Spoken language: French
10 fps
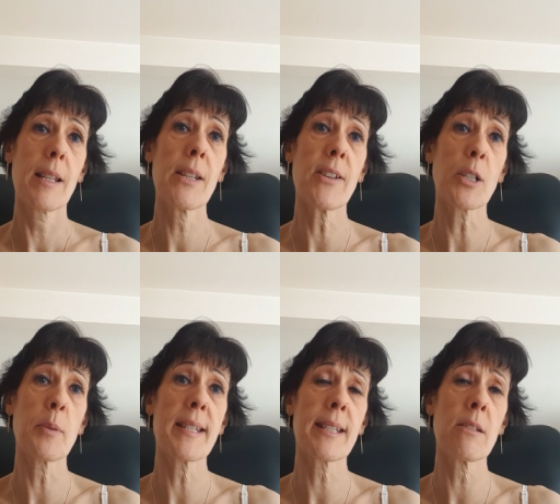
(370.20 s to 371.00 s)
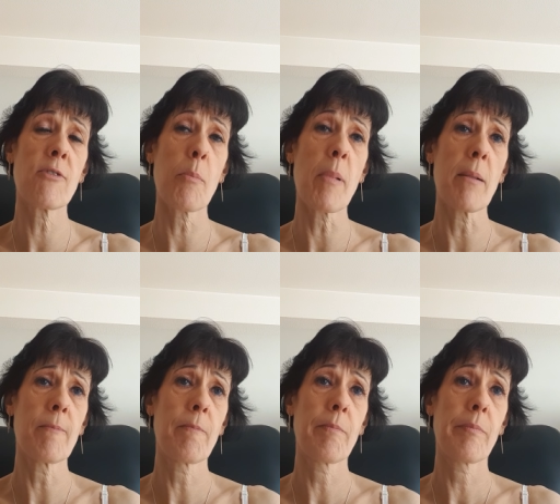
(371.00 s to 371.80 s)
Évacuez ce qui ne va pas.
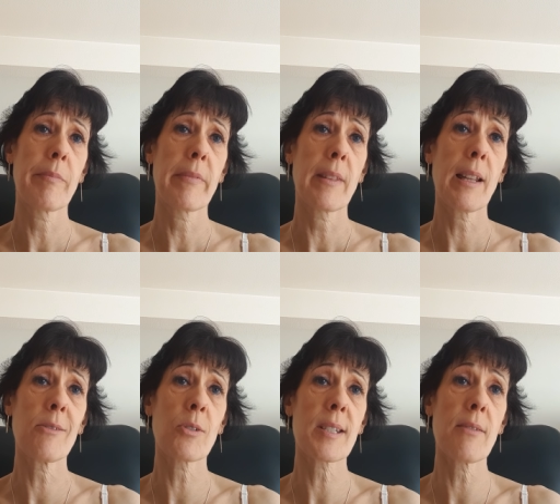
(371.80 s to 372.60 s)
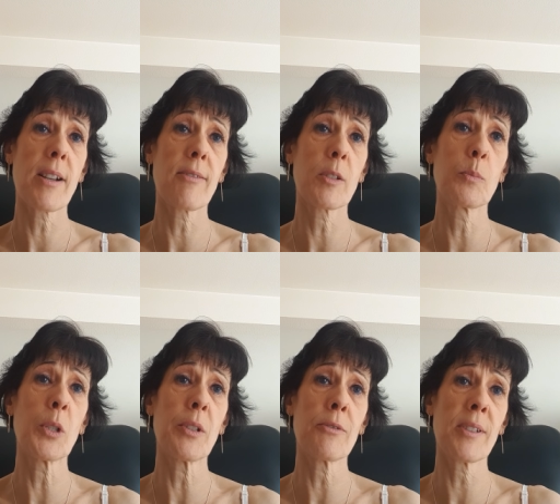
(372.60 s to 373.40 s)
Avancez vers
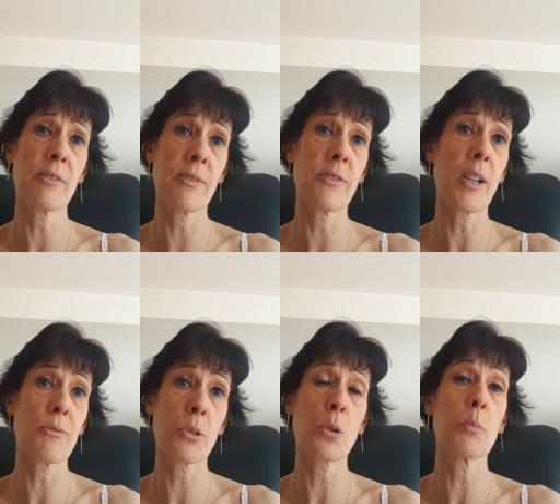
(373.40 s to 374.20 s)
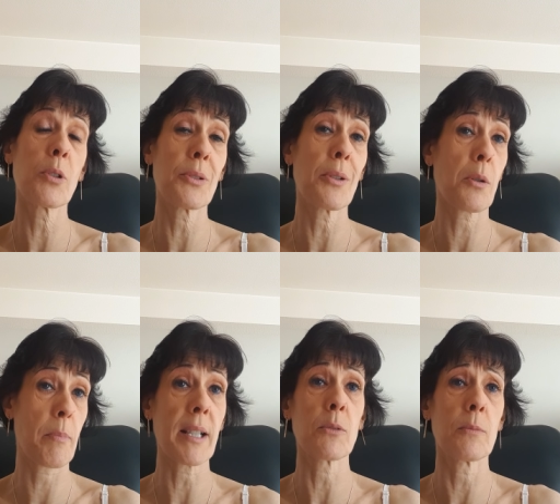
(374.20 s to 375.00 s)
votre, bonheur,
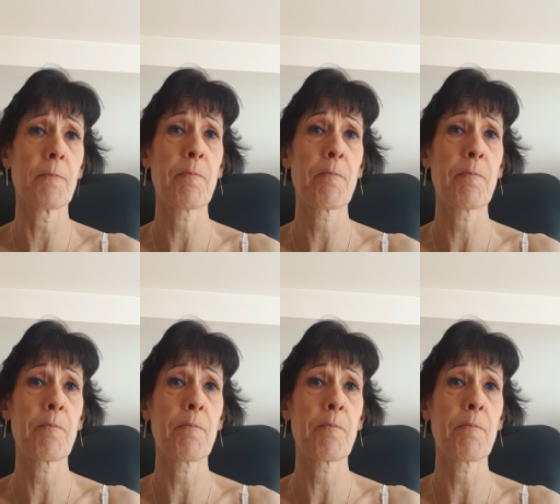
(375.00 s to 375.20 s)
pardon.